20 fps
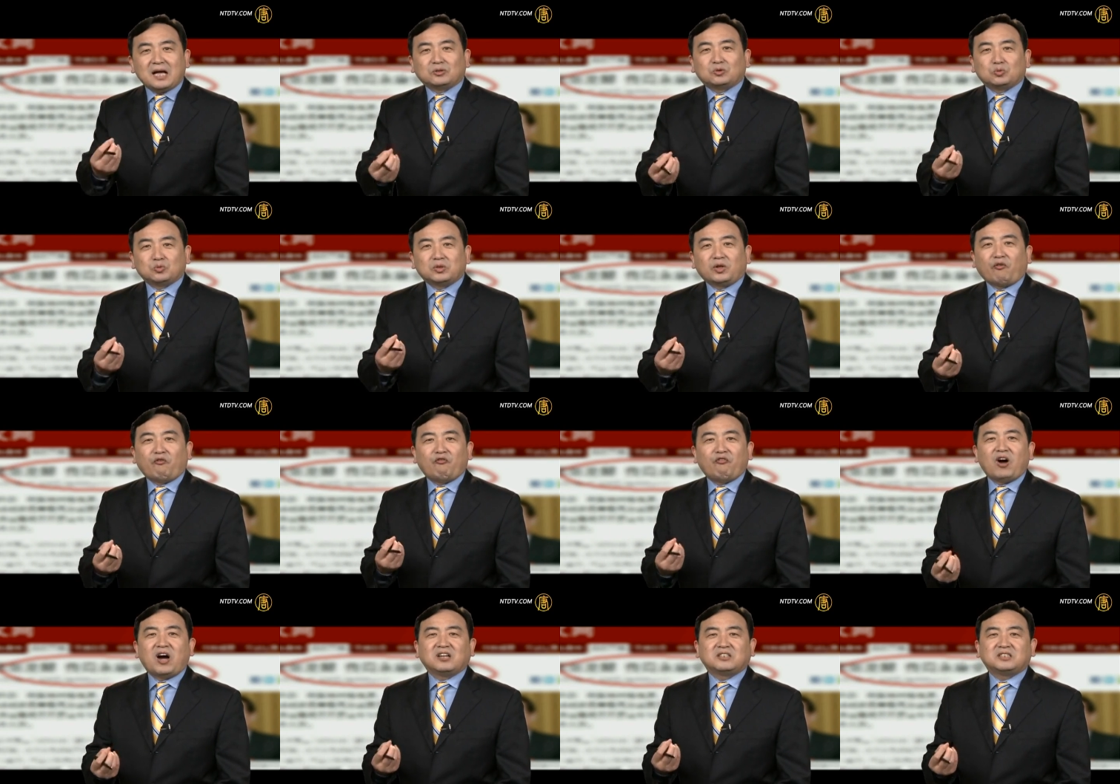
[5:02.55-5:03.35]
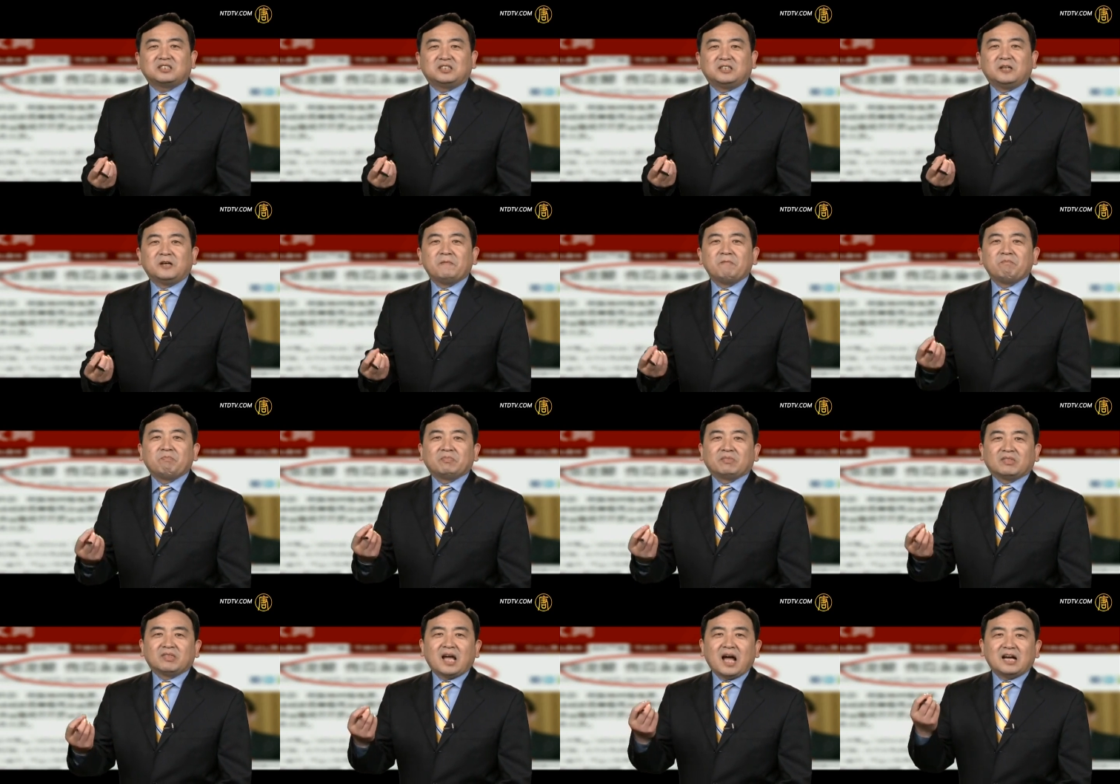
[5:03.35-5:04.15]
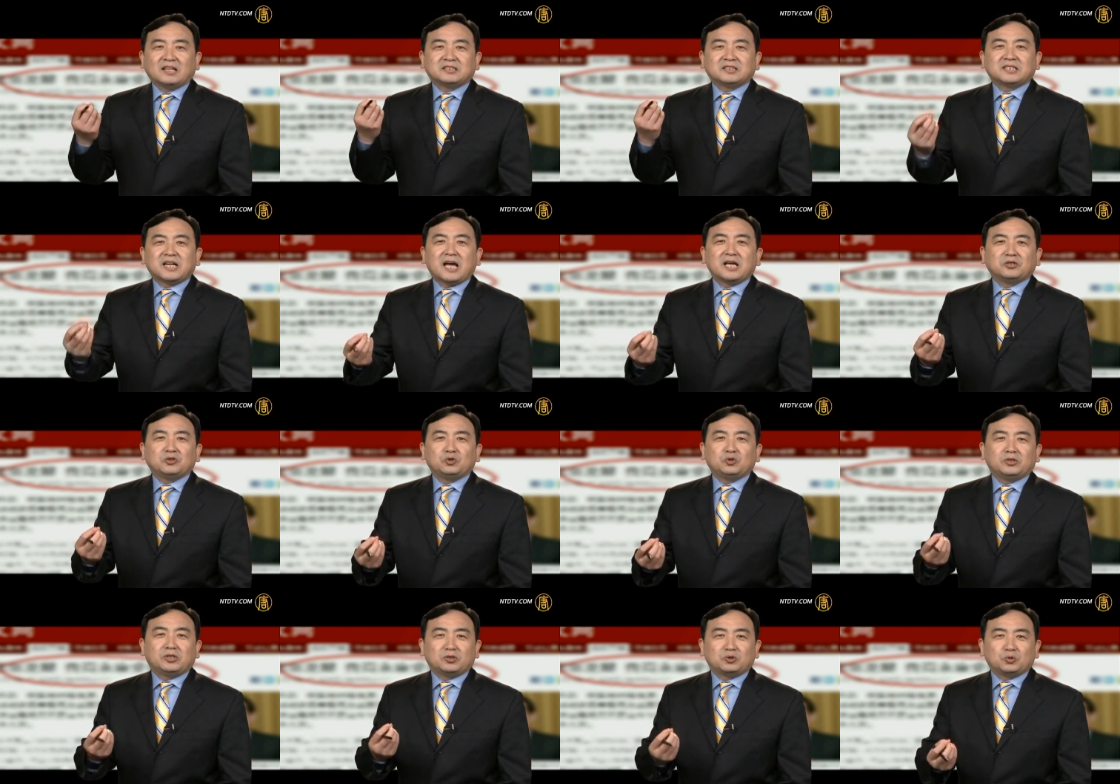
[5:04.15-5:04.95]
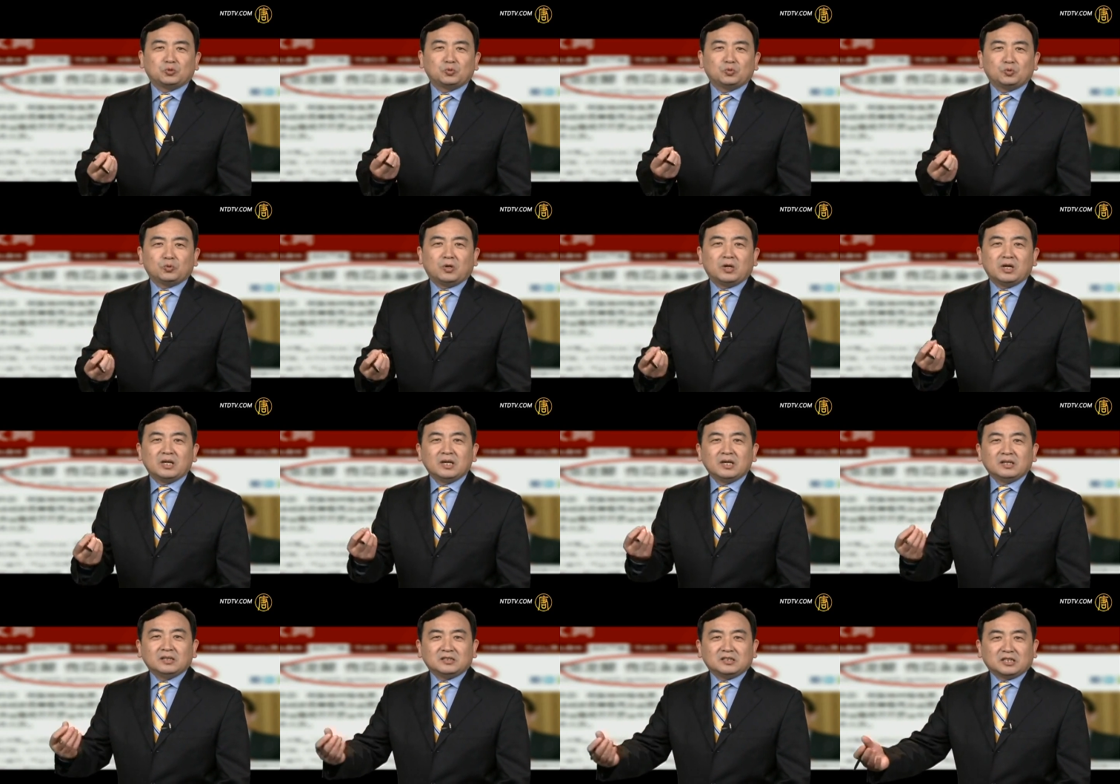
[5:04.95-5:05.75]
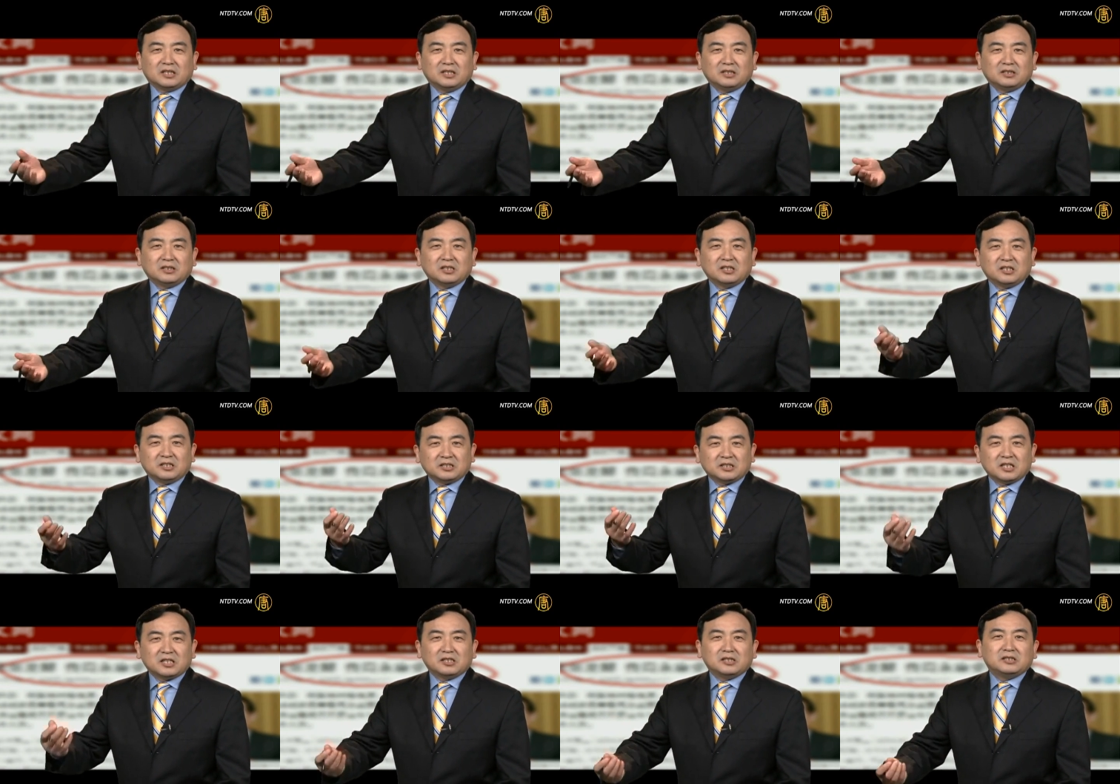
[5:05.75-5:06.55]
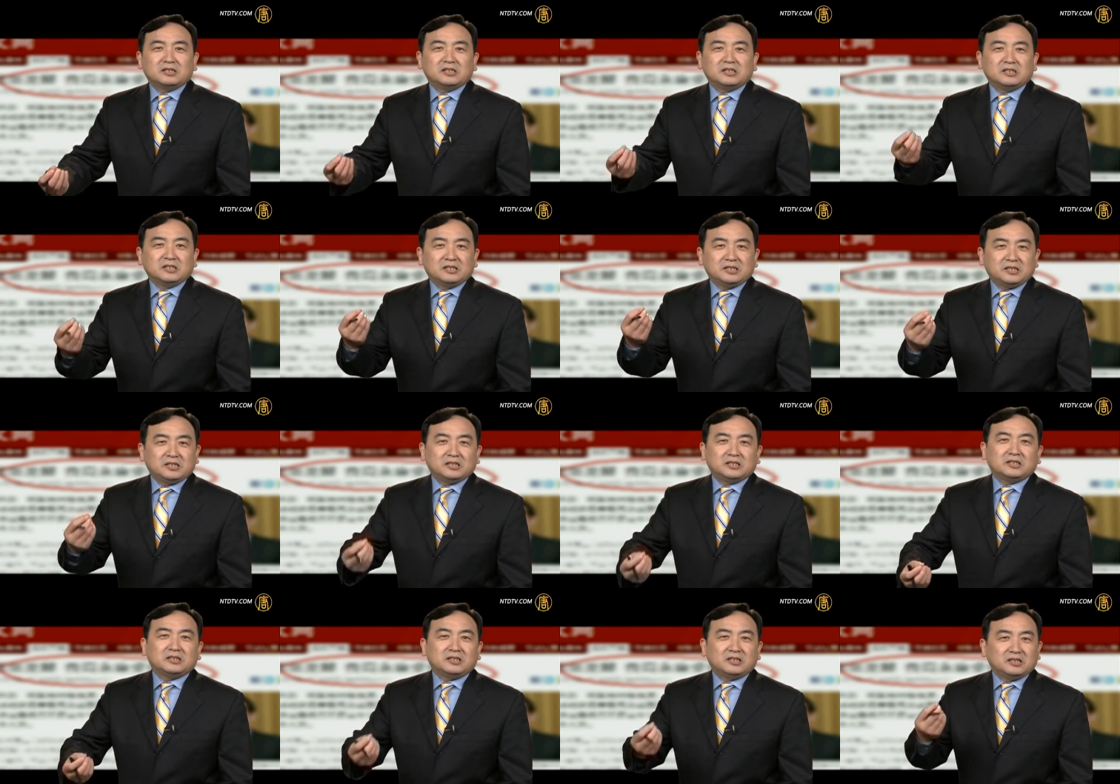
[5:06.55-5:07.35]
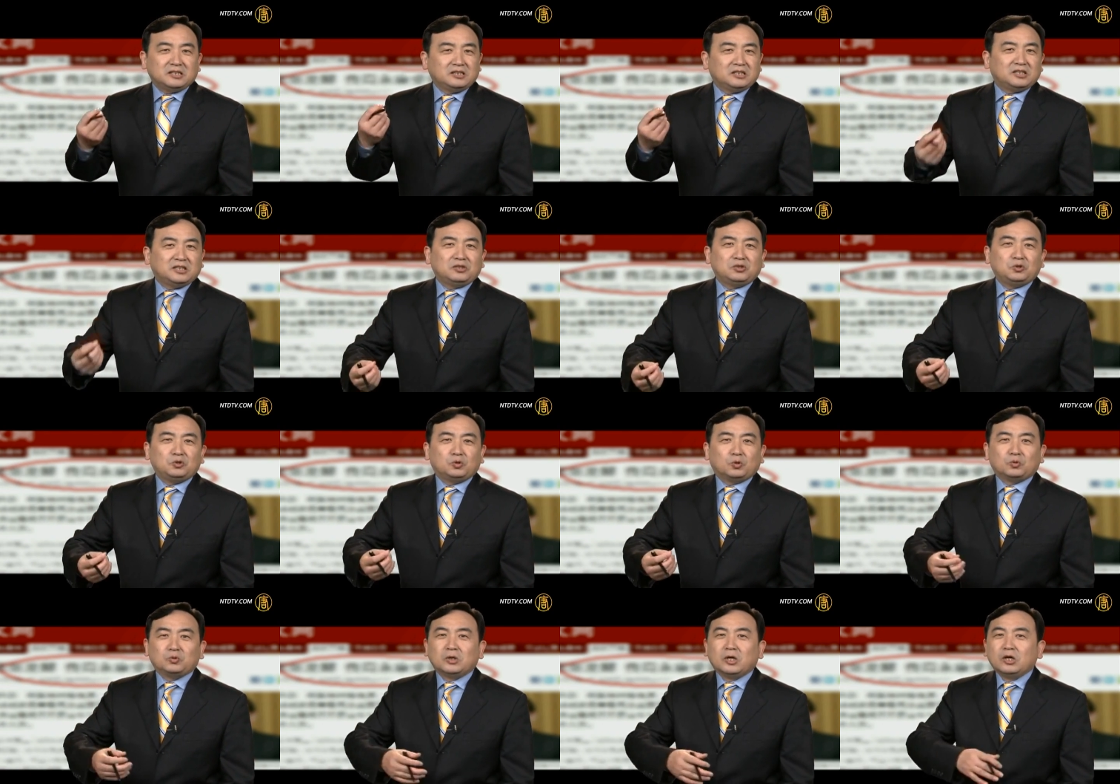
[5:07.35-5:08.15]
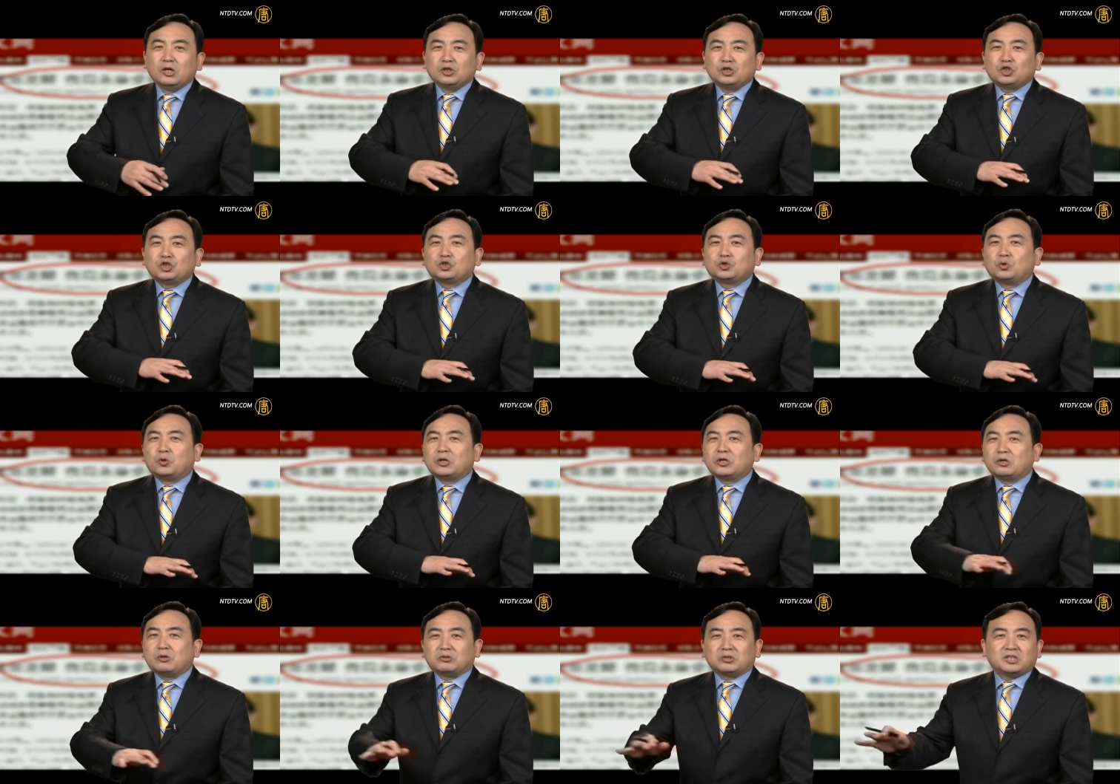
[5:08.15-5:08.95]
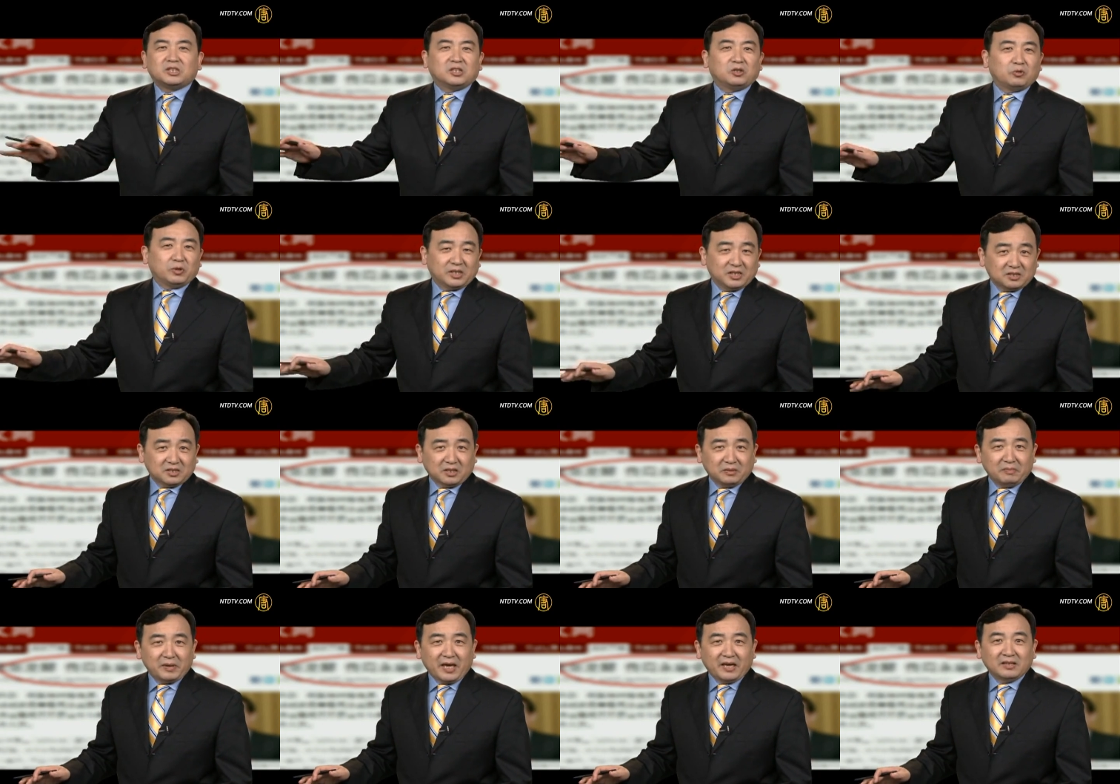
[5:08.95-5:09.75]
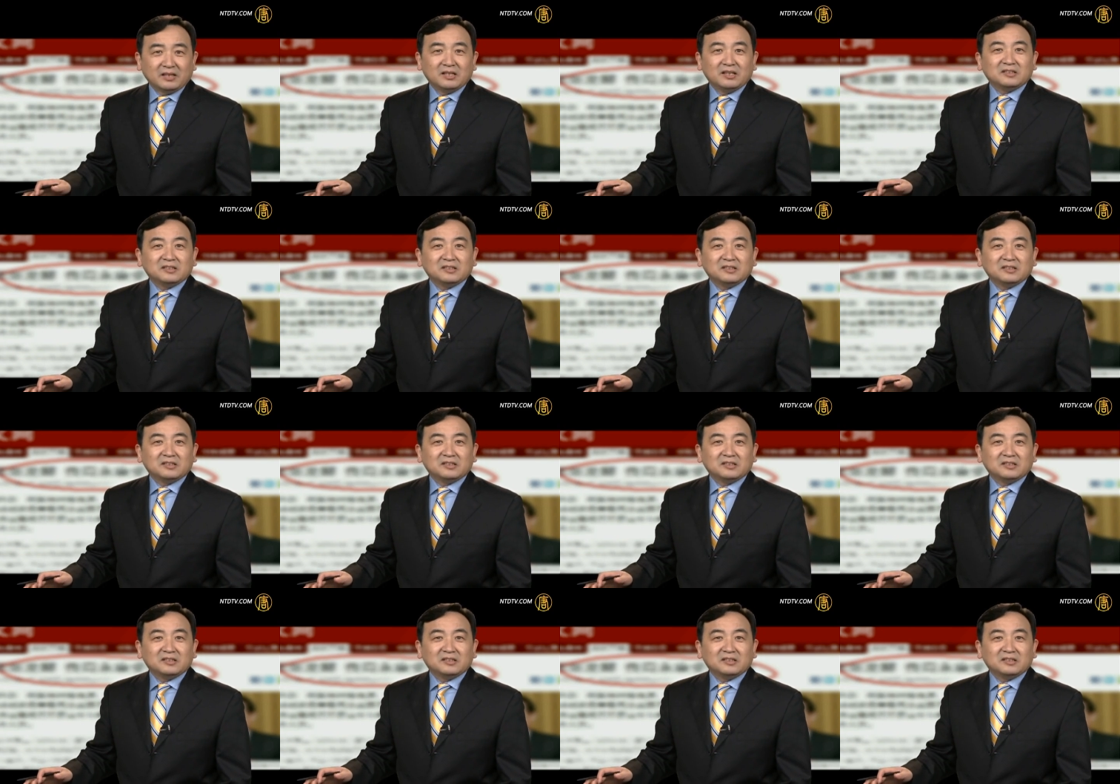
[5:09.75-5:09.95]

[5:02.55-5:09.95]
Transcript: 族的方式，那占据着中国整个政治、经济、金融所有社会的层面，